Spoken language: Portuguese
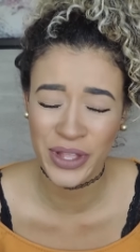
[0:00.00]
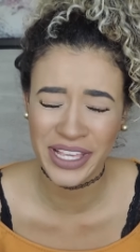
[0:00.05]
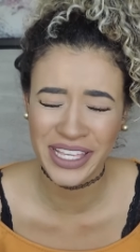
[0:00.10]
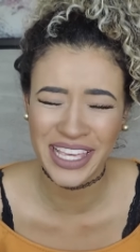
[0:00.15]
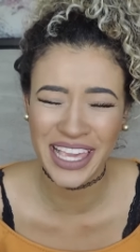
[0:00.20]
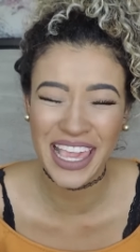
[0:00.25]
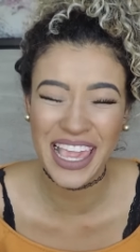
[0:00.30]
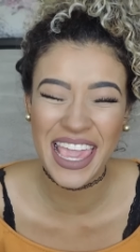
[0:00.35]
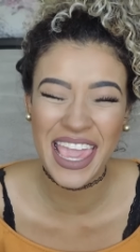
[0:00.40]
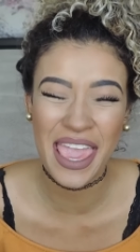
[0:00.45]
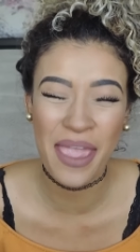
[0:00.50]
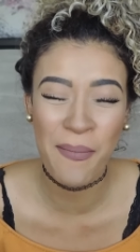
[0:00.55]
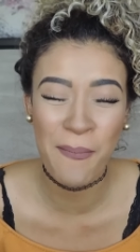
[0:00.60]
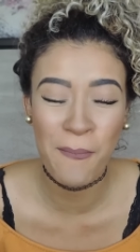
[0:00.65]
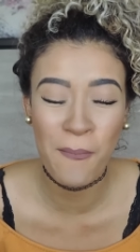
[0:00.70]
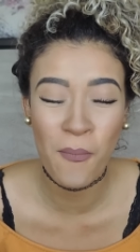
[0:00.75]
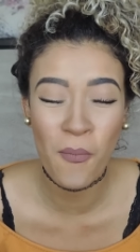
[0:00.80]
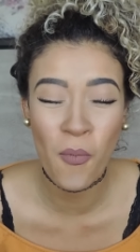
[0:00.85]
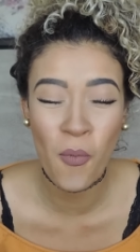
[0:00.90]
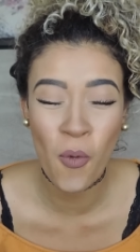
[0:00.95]
porque
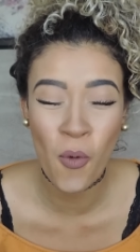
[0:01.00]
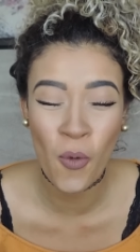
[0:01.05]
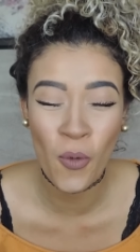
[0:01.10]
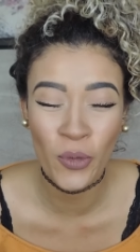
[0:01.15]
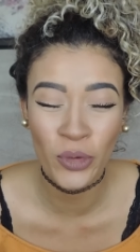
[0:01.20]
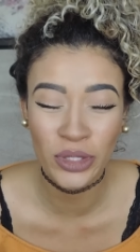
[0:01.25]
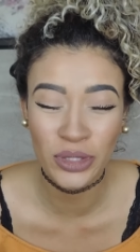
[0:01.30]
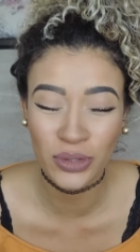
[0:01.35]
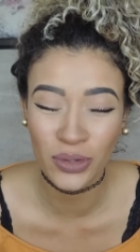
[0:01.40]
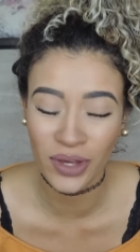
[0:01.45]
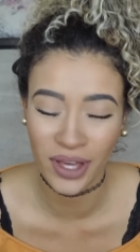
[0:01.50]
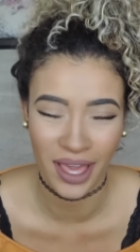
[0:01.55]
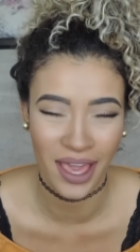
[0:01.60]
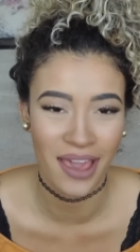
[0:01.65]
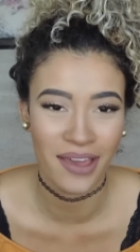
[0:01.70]
é muito